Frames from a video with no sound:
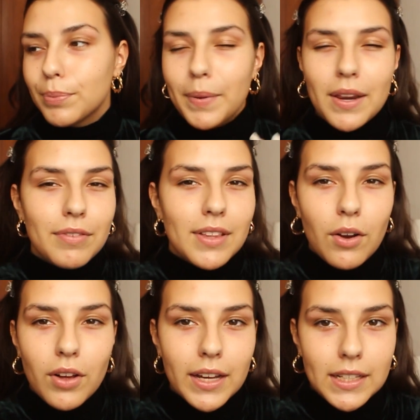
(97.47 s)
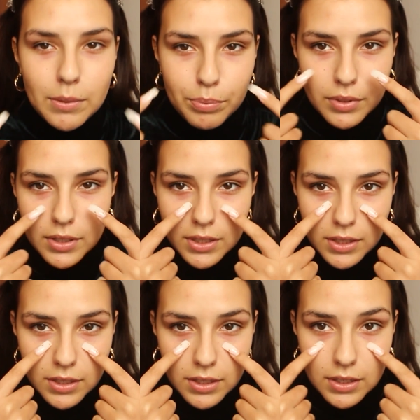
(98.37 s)
para evitar qualquer tipo
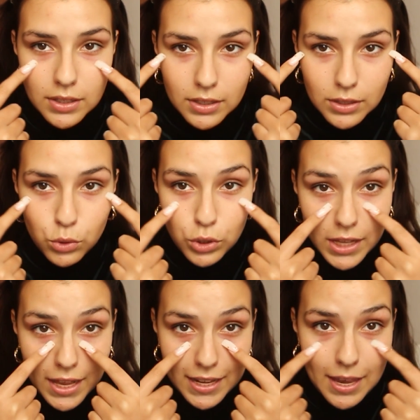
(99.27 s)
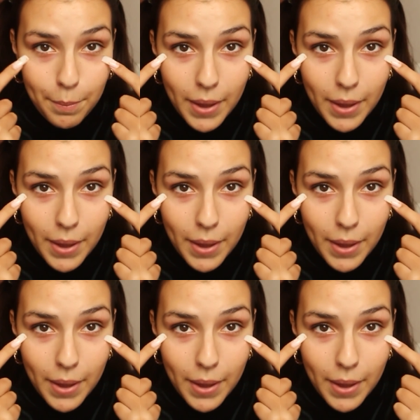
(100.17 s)
de sujidade aqui em